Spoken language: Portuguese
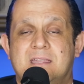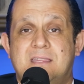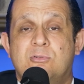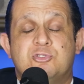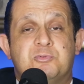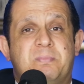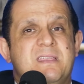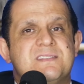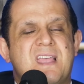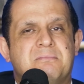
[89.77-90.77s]
então, os
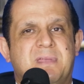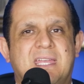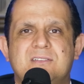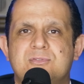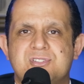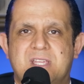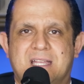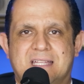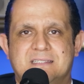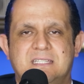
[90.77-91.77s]
pensamentos
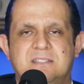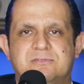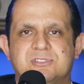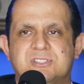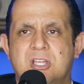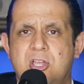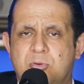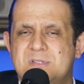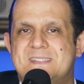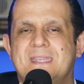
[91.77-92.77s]
negativos,
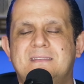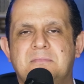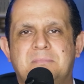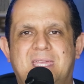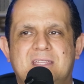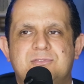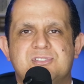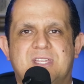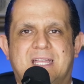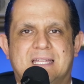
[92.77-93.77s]
os
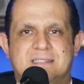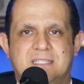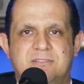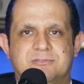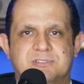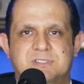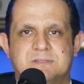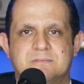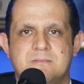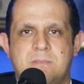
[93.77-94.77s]
sentimentos
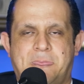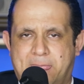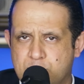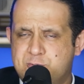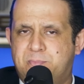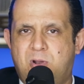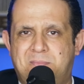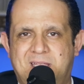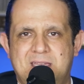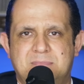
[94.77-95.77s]
negativos, os
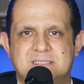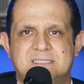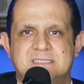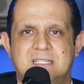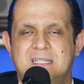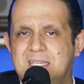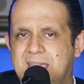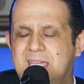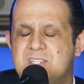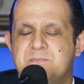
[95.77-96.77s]
problemas
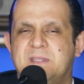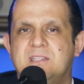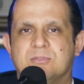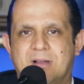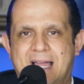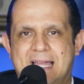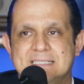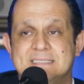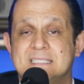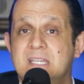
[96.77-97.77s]

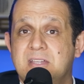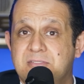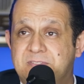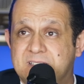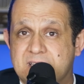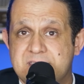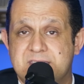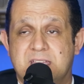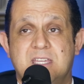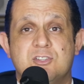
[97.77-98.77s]
espirituais,
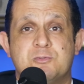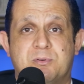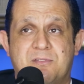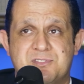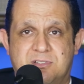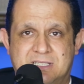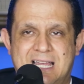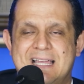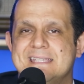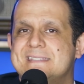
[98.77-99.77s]
financeiros,
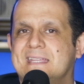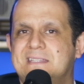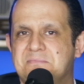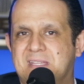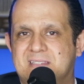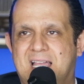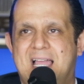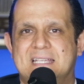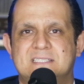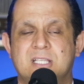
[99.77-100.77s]
profissionais,
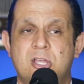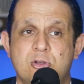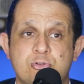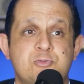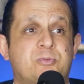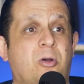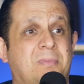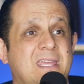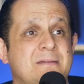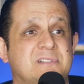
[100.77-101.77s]
sentimentais, os
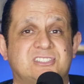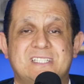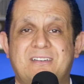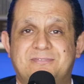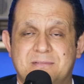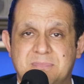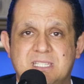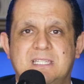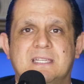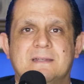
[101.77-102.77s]
problemas da
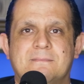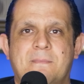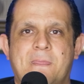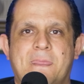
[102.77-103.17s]
família,